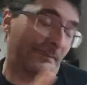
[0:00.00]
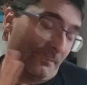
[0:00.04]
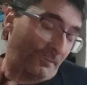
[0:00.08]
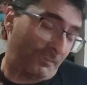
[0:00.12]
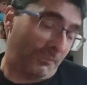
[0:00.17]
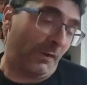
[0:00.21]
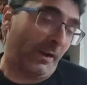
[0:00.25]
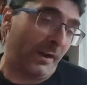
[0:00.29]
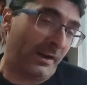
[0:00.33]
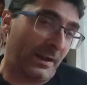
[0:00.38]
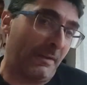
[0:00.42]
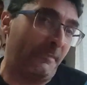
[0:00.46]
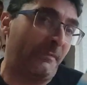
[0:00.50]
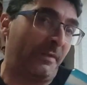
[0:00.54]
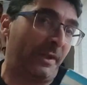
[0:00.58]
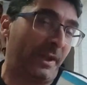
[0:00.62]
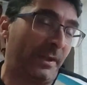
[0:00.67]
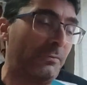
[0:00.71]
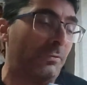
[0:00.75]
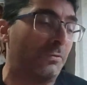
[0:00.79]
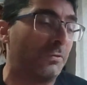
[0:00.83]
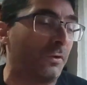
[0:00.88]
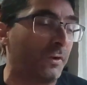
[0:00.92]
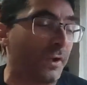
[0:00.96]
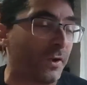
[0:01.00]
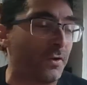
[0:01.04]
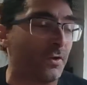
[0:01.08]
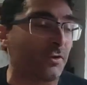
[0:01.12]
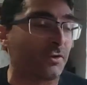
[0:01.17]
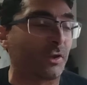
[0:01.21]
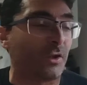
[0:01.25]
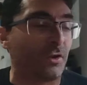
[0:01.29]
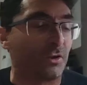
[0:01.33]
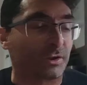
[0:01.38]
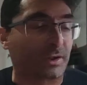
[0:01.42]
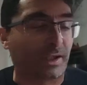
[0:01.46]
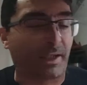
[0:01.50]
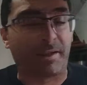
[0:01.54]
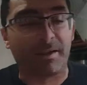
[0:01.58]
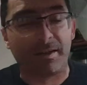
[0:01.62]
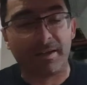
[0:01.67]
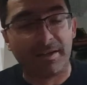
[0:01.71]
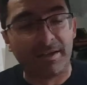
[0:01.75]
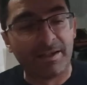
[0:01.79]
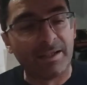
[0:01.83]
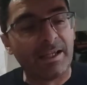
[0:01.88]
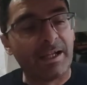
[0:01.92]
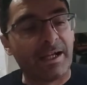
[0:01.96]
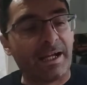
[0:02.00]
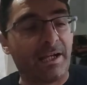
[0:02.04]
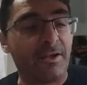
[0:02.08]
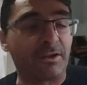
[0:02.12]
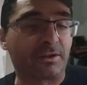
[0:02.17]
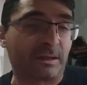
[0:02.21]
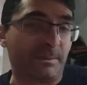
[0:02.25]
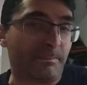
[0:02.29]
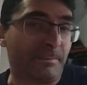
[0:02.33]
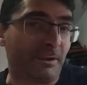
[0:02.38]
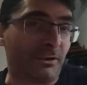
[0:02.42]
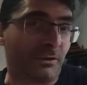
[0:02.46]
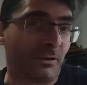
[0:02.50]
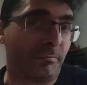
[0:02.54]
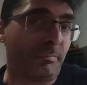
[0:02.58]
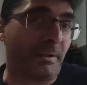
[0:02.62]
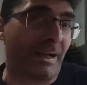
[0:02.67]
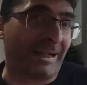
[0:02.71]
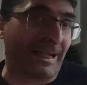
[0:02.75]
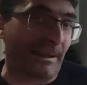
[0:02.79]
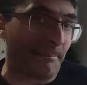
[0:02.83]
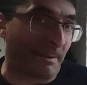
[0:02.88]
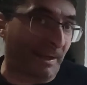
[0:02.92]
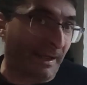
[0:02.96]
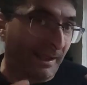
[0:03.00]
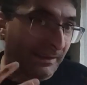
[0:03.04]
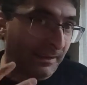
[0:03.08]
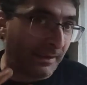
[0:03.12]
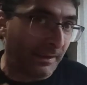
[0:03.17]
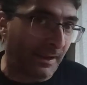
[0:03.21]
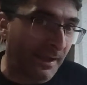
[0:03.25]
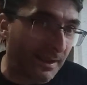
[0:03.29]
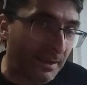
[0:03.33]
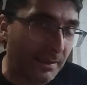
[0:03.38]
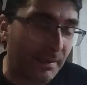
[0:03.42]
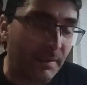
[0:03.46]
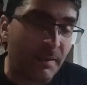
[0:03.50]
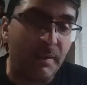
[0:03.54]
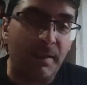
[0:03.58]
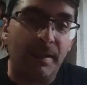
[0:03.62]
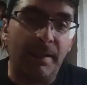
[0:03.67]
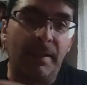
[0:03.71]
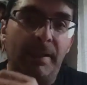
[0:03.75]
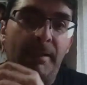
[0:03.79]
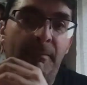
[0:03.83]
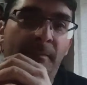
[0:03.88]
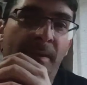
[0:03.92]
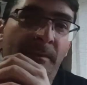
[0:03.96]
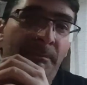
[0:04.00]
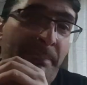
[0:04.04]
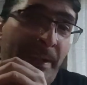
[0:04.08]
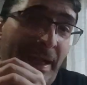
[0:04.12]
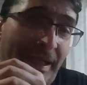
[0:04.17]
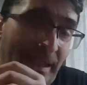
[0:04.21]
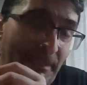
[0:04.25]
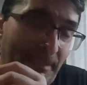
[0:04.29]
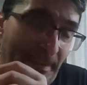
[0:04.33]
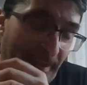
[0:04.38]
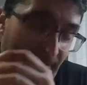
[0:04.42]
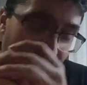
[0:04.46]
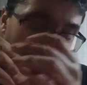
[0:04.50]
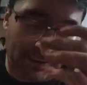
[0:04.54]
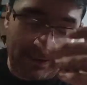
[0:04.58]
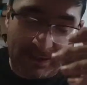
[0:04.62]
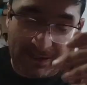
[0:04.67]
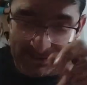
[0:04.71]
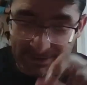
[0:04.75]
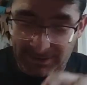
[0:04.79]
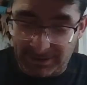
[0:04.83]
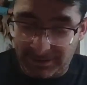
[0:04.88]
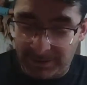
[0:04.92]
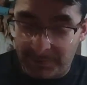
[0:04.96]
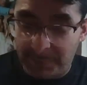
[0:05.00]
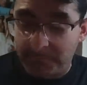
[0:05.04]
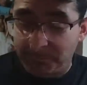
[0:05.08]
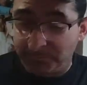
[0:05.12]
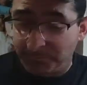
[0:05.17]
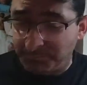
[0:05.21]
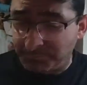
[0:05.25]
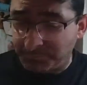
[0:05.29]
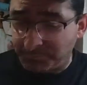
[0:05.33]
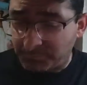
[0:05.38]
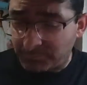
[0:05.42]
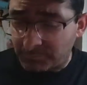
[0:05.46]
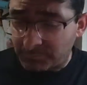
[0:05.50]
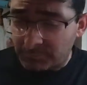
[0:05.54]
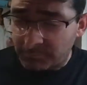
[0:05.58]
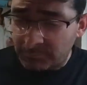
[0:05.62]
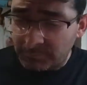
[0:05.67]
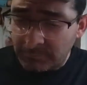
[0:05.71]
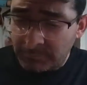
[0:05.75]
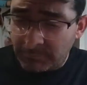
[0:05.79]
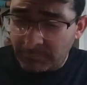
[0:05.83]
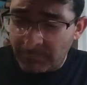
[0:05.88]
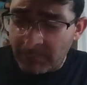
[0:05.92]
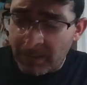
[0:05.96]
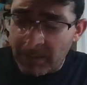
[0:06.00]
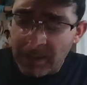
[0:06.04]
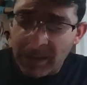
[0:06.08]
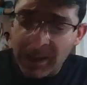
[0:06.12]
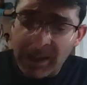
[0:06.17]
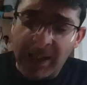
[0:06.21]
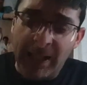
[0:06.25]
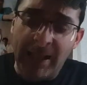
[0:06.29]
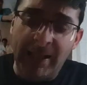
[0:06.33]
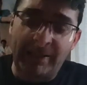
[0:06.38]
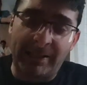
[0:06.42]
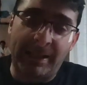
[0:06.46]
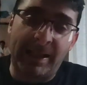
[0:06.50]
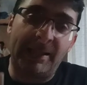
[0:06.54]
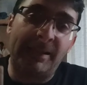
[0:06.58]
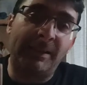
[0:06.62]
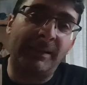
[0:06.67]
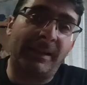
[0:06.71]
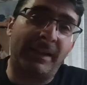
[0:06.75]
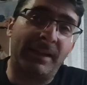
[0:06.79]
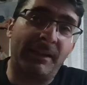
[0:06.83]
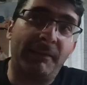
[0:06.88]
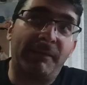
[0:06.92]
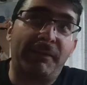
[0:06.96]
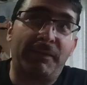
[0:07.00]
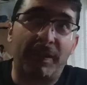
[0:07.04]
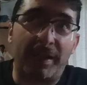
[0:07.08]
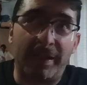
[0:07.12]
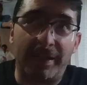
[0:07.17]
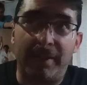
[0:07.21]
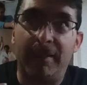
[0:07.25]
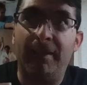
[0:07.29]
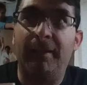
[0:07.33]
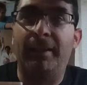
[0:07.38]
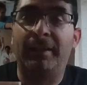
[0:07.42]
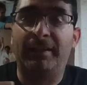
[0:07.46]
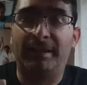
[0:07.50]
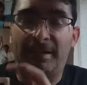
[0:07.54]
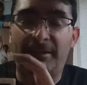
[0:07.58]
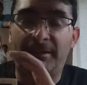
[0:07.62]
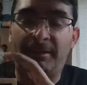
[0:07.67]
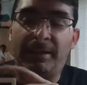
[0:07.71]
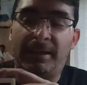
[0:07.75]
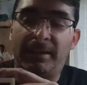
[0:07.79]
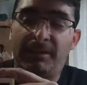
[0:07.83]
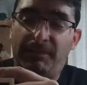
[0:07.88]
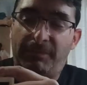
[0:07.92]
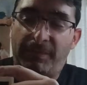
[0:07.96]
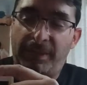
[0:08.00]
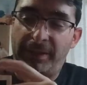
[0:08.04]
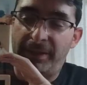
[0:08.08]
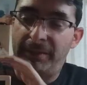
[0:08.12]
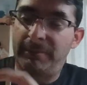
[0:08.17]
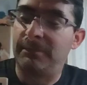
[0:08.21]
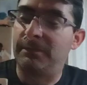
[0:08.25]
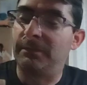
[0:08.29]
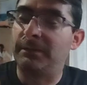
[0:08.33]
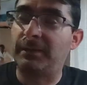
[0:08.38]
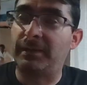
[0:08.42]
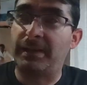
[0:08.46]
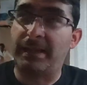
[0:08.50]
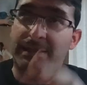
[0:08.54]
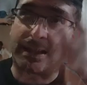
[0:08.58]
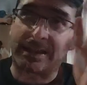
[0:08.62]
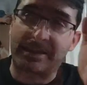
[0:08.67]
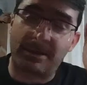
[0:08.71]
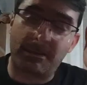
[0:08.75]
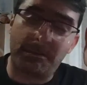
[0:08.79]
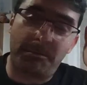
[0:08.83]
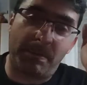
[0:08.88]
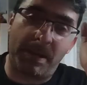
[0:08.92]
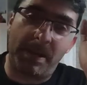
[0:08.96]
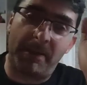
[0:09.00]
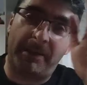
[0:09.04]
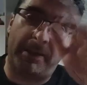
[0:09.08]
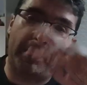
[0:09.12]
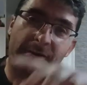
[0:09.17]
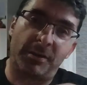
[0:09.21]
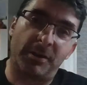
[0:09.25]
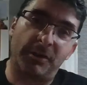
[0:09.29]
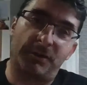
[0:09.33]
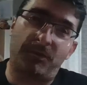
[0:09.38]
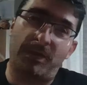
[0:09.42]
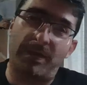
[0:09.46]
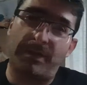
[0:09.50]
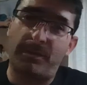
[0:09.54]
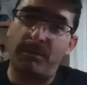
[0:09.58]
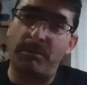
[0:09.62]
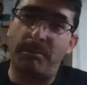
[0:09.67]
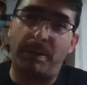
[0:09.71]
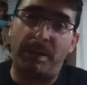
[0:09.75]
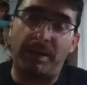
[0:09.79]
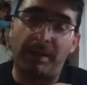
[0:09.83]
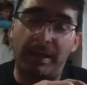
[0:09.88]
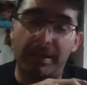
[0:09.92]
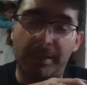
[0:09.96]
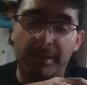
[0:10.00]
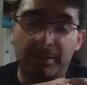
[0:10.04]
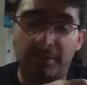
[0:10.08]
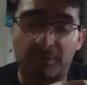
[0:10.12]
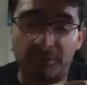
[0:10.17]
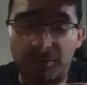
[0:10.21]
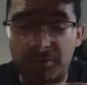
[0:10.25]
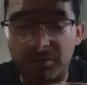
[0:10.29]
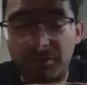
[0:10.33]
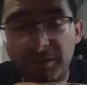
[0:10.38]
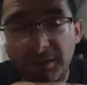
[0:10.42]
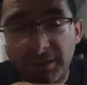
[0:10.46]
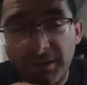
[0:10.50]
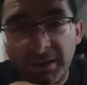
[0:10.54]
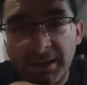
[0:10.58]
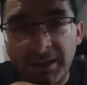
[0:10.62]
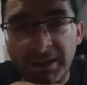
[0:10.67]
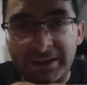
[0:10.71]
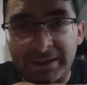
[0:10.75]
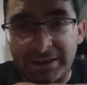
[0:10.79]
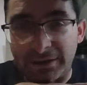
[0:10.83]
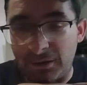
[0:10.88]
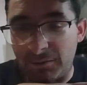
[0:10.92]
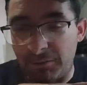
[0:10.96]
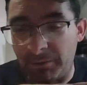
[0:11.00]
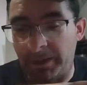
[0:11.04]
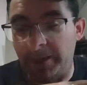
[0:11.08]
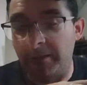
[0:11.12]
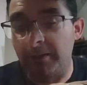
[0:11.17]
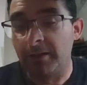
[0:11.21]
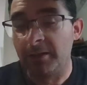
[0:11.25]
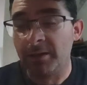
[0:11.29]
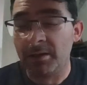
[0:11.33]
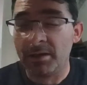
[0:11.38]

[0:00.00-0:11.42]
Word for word: fue uno de ellos de los que, a los que invitó para que apareciera, para que apareciera en la serie. El gran Glenn Frey. El gran Glenn Frey dejase en paz, que se nos fue hace un par de añitos este hombre.